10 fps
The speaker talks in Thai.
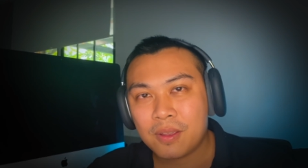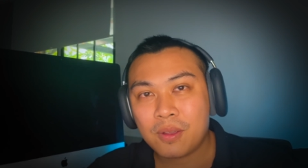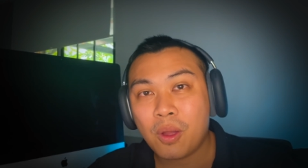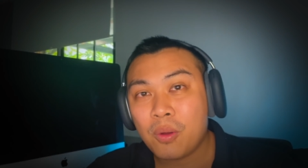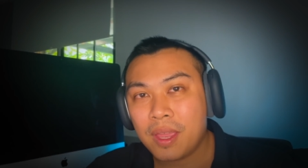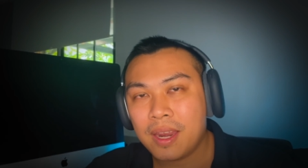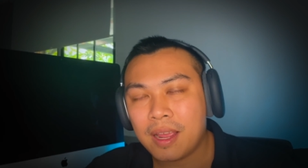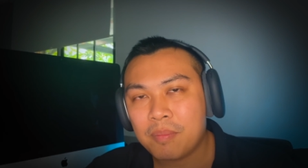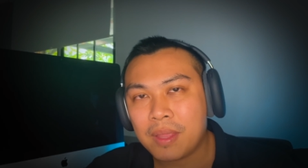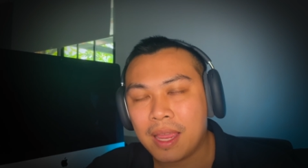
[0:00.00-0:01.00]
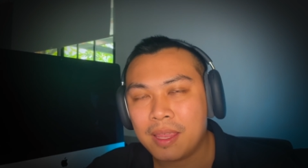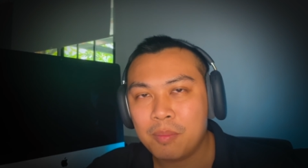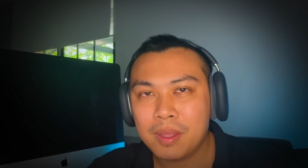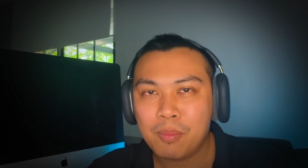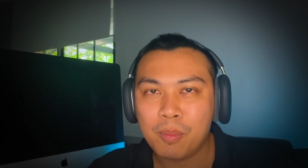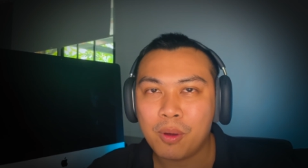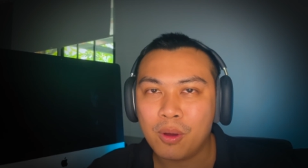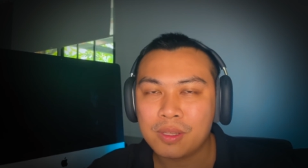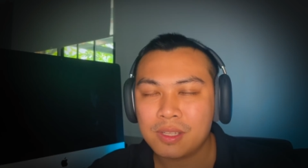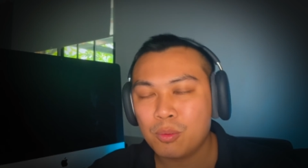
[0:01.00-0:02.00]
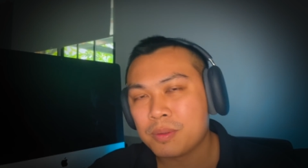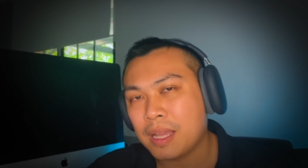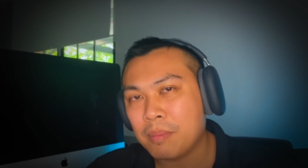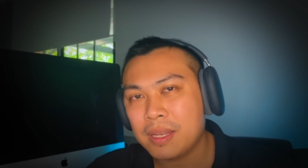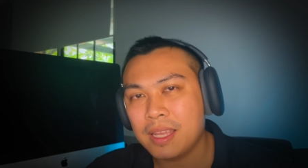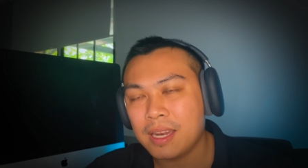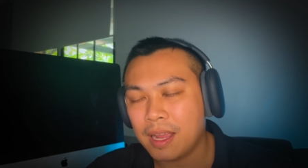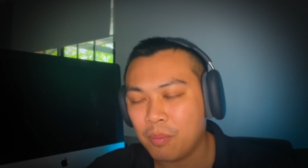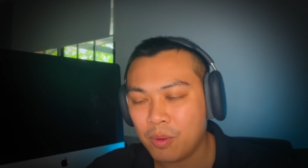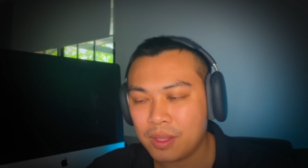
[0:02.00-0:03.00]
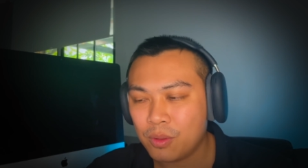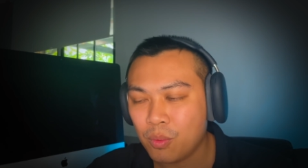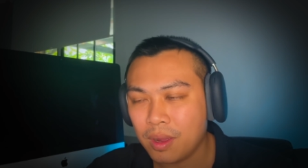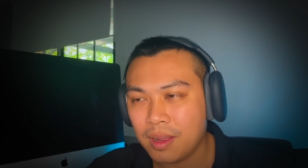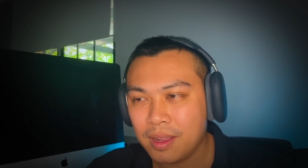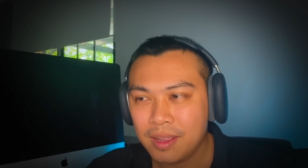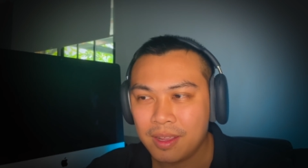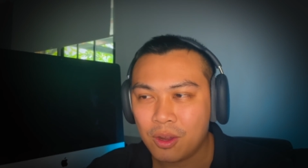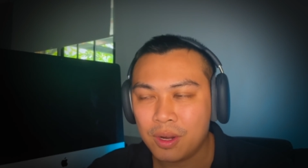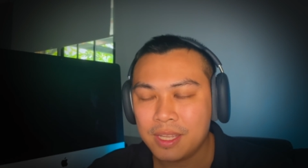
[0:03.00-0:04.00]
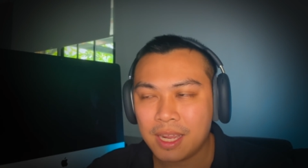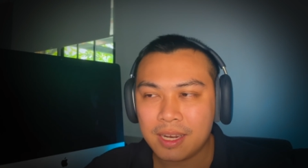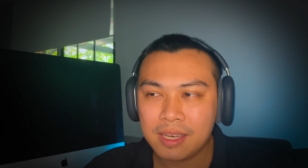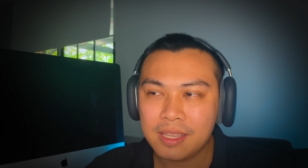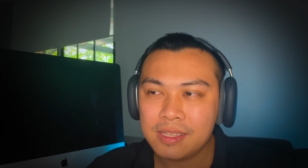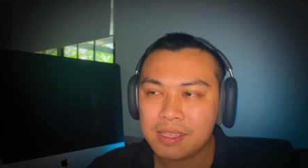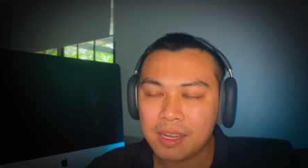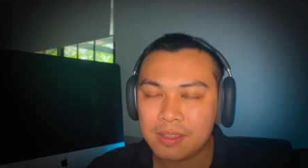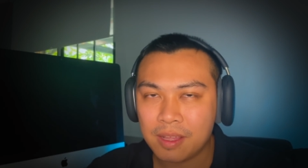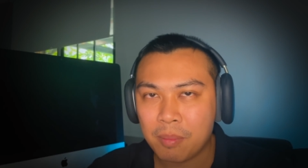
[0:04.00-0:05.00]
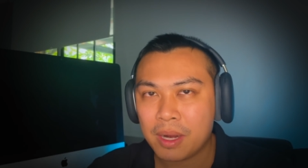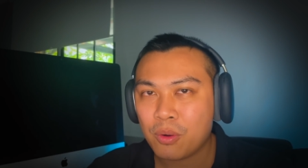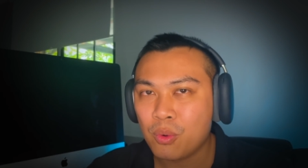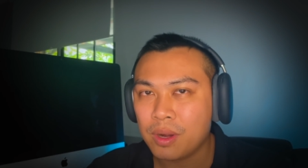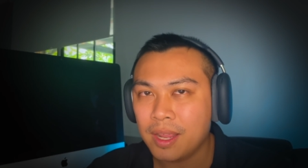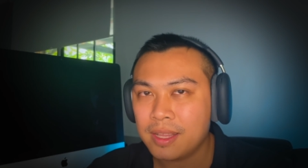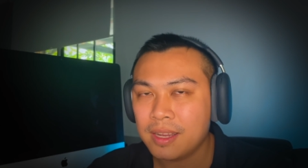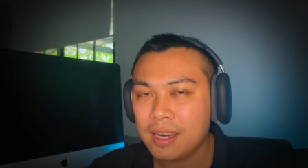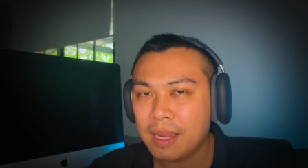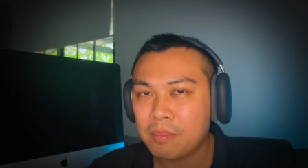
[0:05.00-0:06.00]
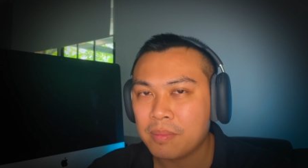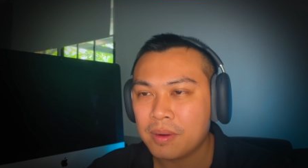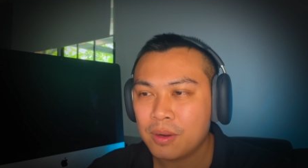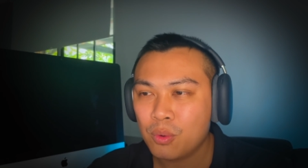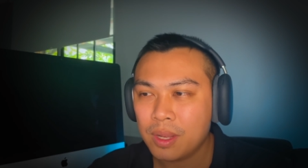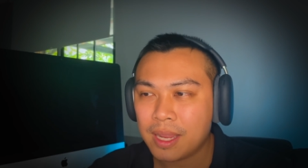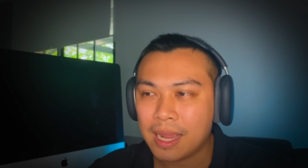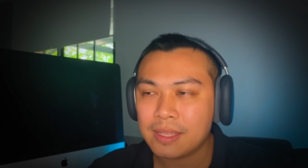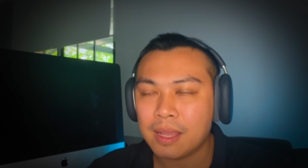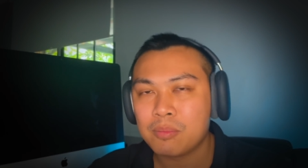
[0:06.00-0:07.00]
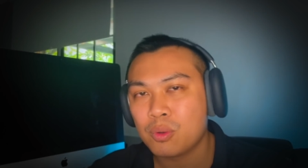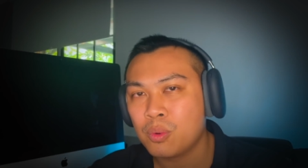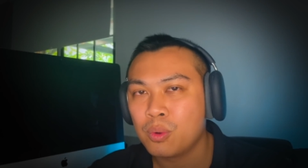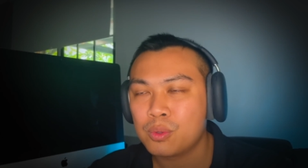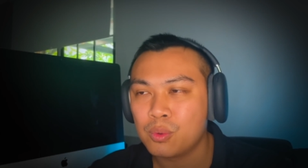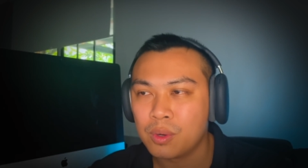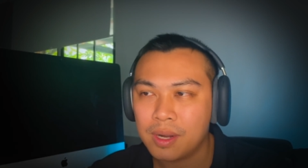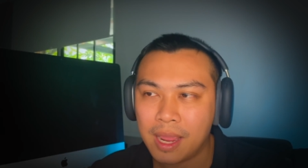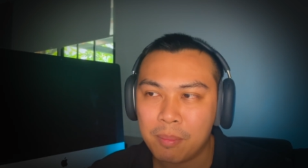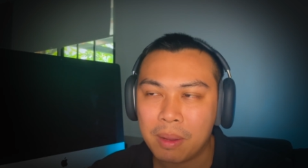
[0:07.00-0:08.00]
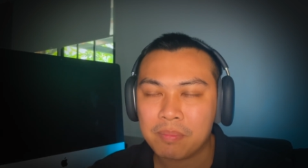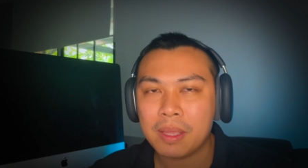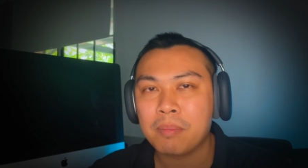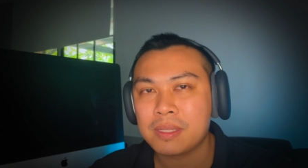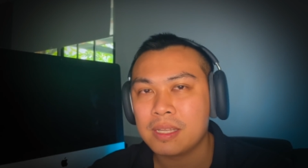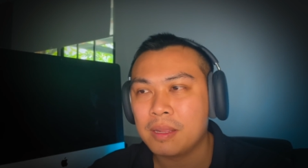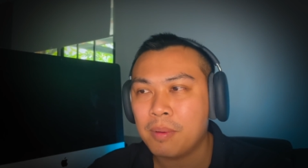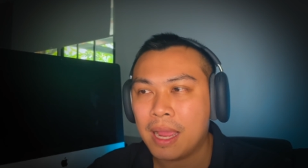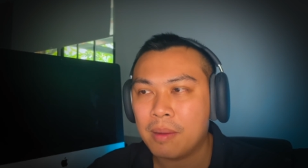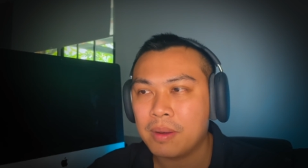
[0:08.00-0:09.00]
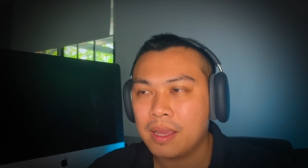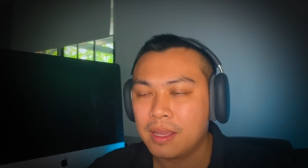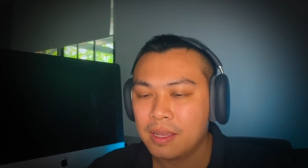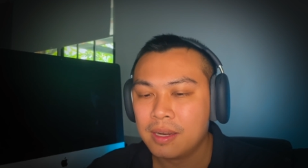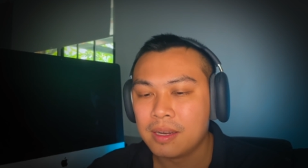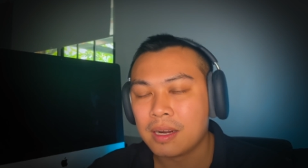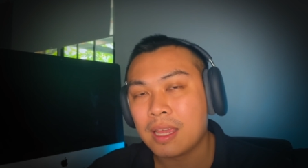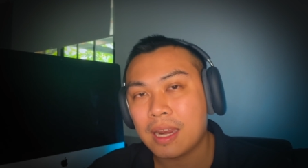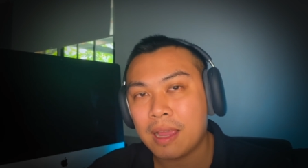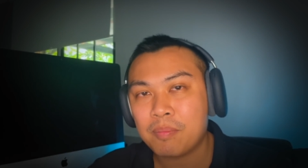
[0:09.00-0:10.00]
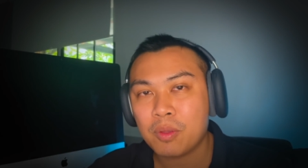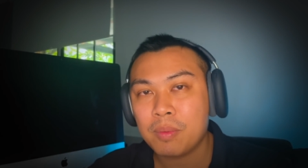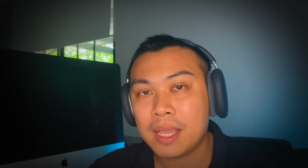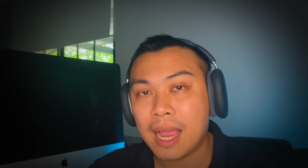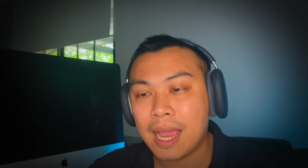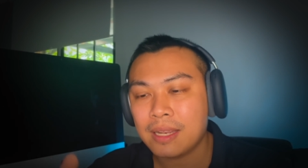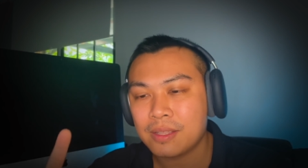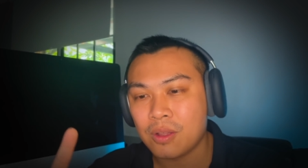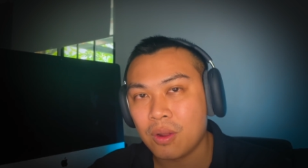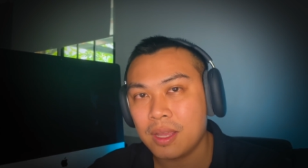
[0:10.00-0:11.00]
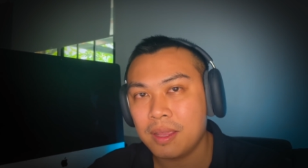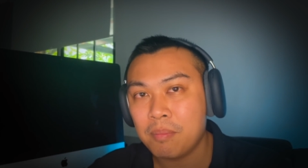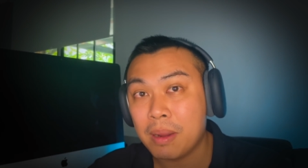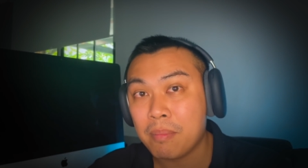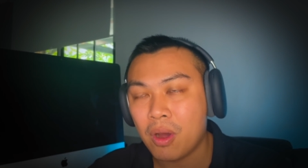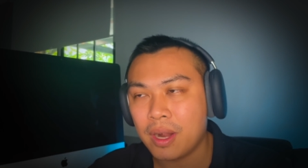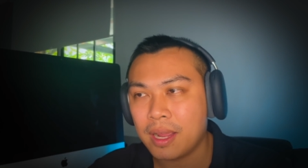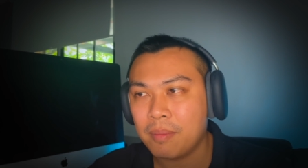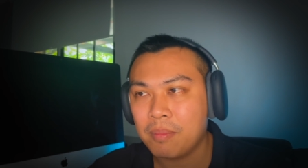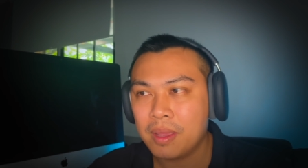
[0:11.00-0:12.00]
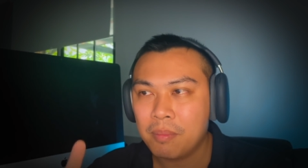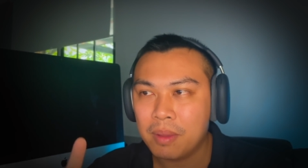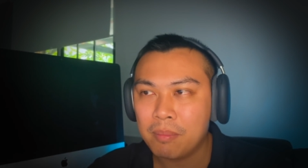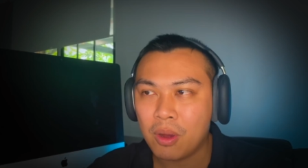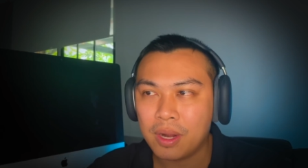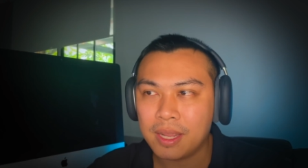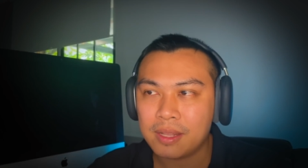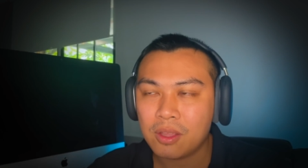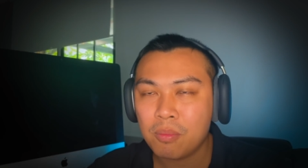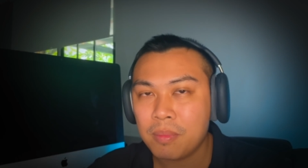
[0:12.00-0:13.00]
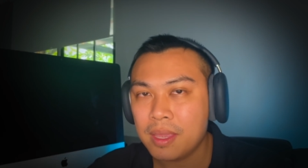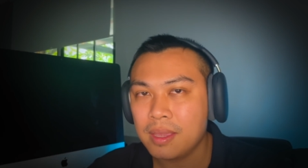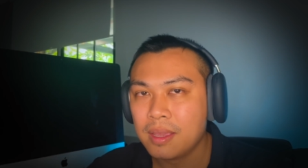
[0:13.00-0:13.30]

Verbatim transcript: ก็โอเคนะครับท้ายคลิปนี้ผมขอสรุปซ้ำอีกทีนะครับว่าตัวคอนดิชันที่จะสามารถขุดเอเธอเรียมด้วยการาด3060 ได้แบบเต็มประสิทธิภาพเนี่ยหนึ่งเลยนะครับ ต้องมีการสองเลยเมนบอร์ดครับเมนบอร์ดเนี่ยต้องมี